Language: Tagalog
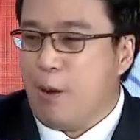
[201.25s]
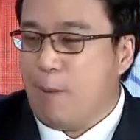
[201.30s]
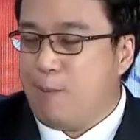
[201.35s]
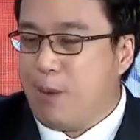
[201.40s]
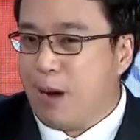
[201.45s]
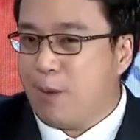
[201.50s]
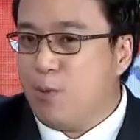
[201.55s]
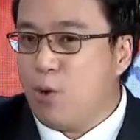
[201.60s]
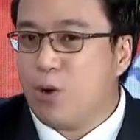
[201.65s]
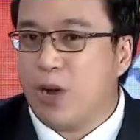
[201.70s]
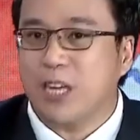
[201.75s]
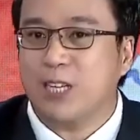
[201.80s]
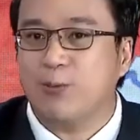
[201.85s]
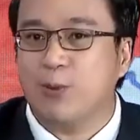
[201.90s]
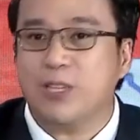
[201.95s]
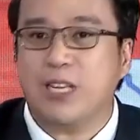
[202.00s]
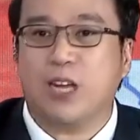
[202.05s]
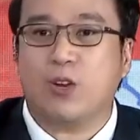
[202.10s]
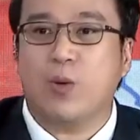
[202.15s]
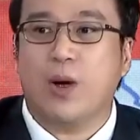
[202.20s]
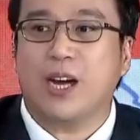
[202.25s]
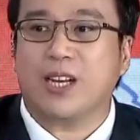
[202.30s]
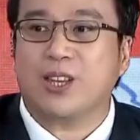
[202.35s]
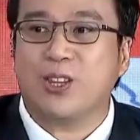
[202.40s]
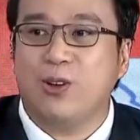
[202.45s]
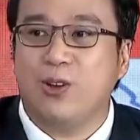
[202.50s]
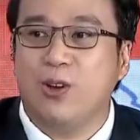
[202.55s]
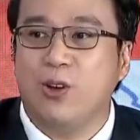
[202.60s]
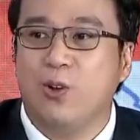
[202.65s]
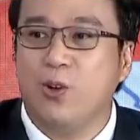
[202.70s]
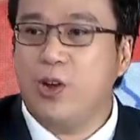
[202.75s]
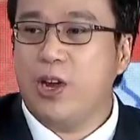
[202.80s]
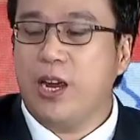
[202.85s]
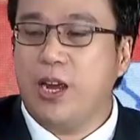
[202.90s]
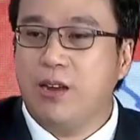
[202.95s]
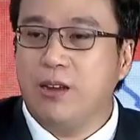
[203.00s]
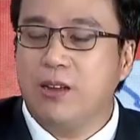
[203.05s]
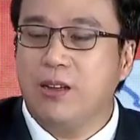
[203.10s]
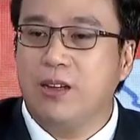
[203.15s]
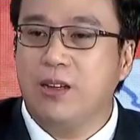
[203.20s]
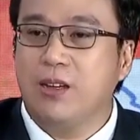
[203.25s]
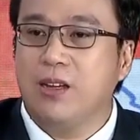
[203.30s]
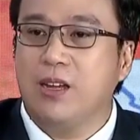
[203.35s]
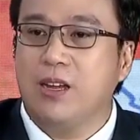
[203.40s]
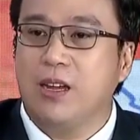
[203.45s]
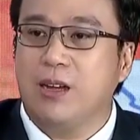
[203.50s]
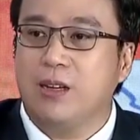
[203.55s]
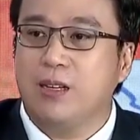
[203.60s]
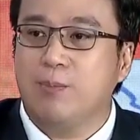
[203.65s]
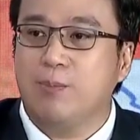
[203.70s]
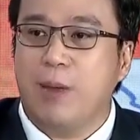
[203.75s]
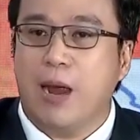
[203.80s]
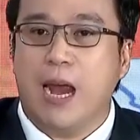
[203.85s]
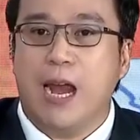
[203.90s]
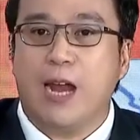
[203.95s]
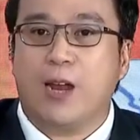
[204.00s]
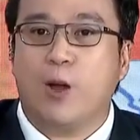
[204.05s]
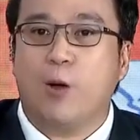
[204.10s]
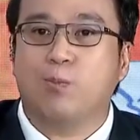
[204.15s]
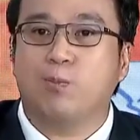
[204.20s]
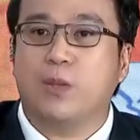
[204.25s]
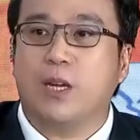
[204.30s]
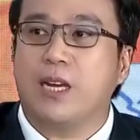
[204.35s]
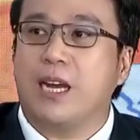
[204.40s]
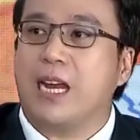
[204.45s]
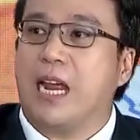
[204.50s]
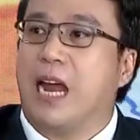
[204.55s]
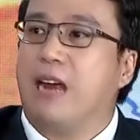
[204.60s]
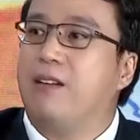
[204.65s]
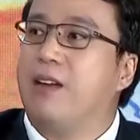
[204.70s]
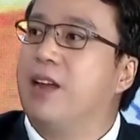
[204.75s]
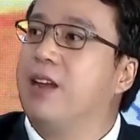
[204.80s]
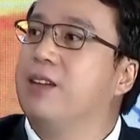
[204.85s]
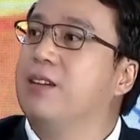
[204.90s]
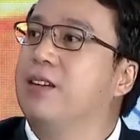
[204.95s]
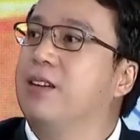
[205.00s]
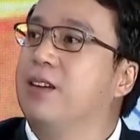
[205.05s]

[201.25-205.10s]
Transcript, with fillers: Pagbukas mo sa kwarto, uy, may helicopter nangyari.